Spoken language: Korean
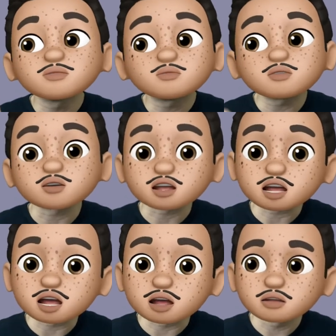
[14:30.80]

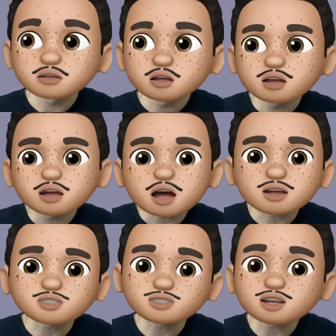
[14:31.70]
보이딩 뭐
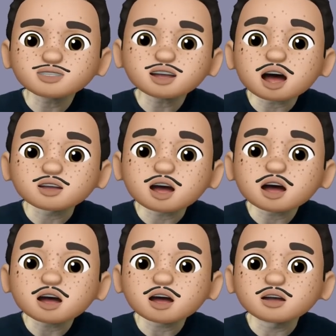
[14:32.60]
확실하지
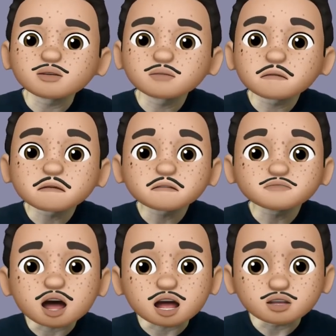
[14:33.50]
않아
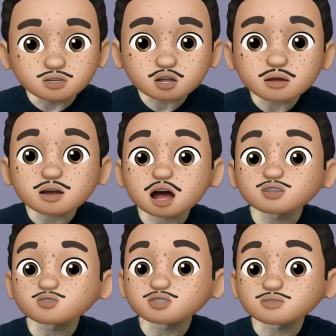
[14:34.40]
예, 이렇게 말할
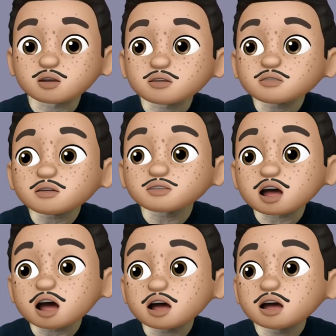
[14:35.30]
수 있습니다.
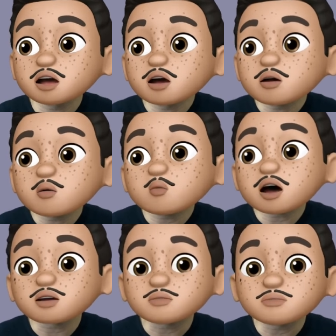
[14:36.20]
그런데
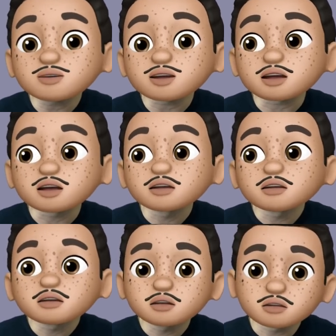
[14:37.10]

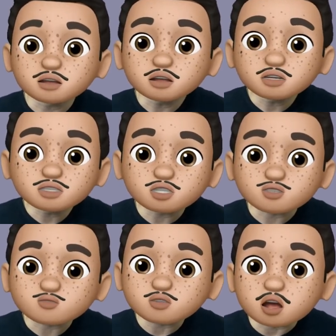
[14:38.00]
웨이비는 쓸
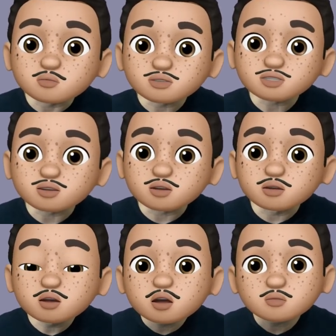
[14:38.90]
수가 없어요.
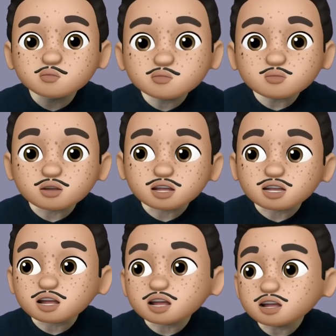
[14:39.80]

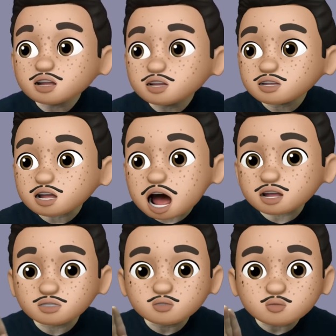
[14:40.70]
부이띵은
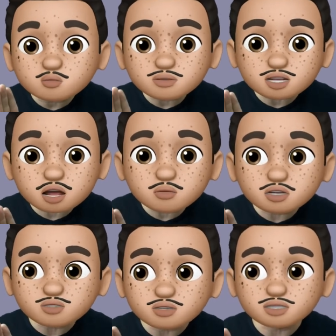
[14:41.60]
단독으로
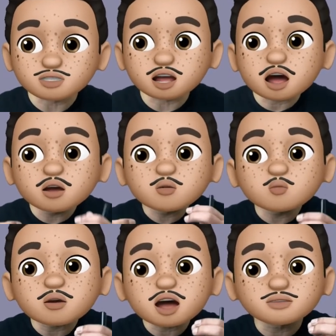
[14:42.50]
사용할 수 있으나
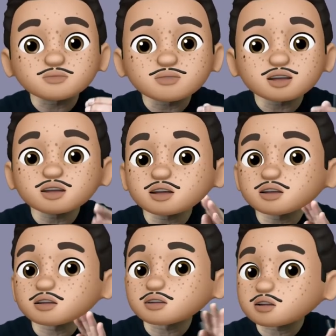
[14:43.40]

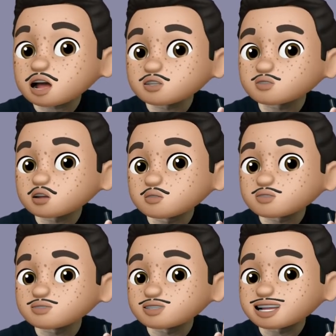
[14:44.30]
웨이비는 그렇게 할 수가
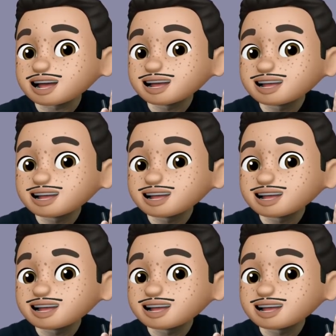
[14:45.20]
없습니다.